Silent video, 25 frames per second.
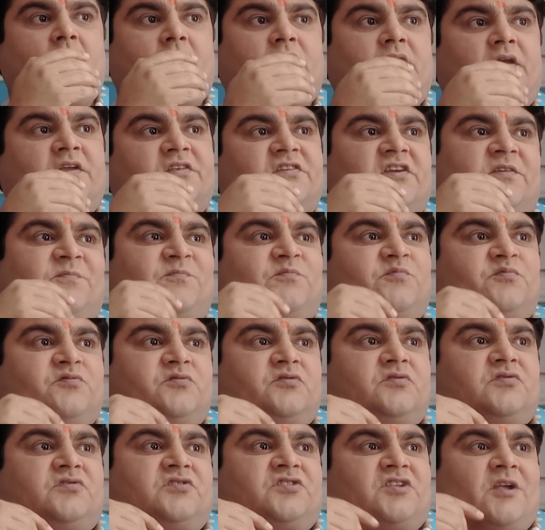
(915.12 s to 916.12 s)
अच्छा जब
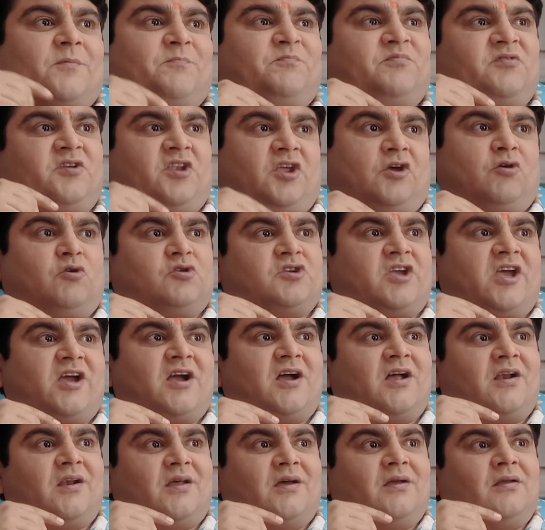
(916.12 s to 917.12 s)
सब ठीक हो
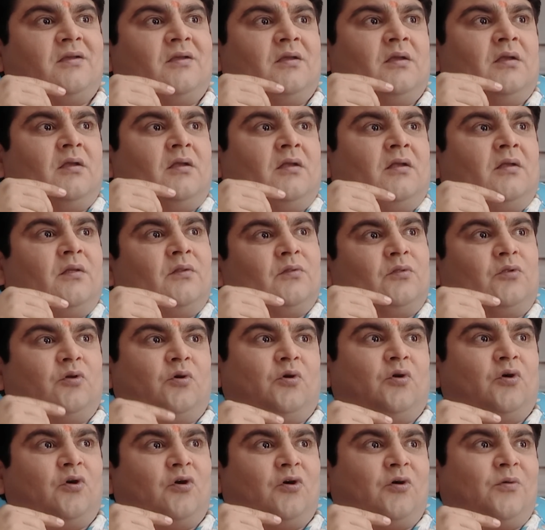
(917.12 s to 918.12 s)
जाएगा ना
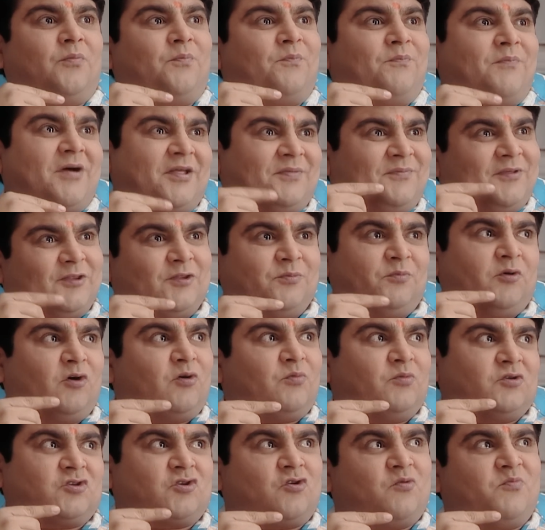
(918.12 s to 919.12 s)
तो बाद में तुम
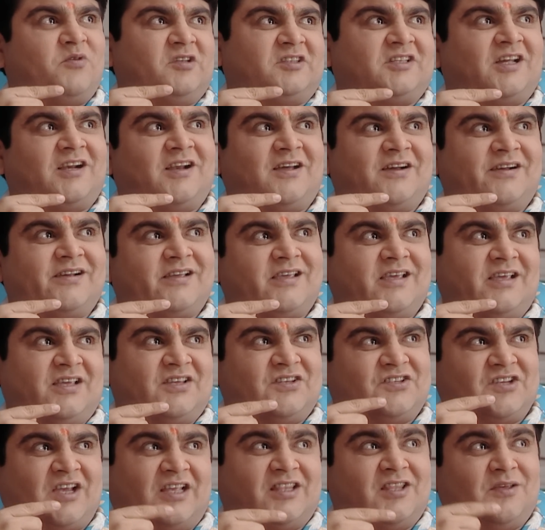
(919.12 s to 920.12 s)
लोग मुझको बताना कि
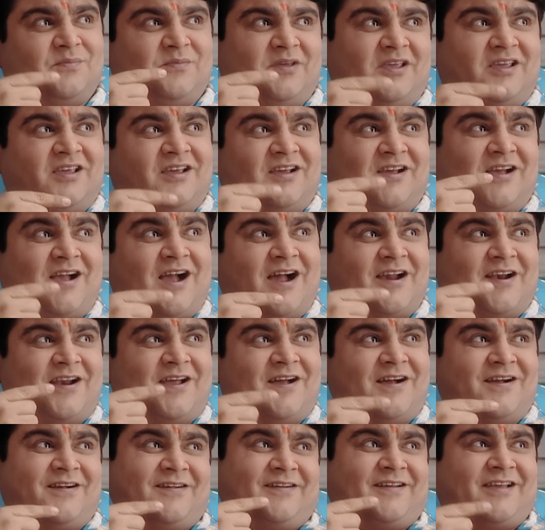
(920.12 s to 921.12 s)
शादी में
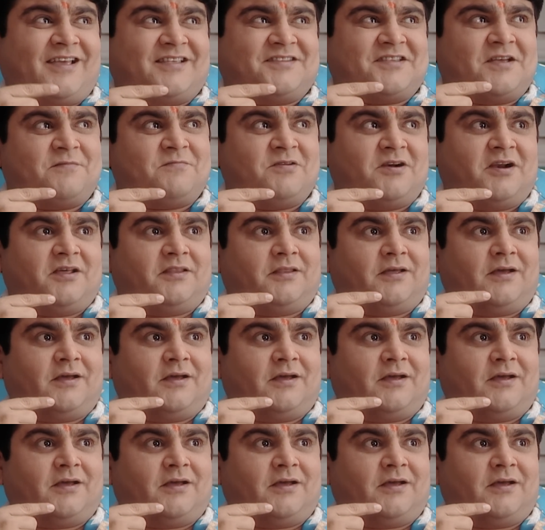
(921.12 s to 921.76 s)
खाना कैसा बना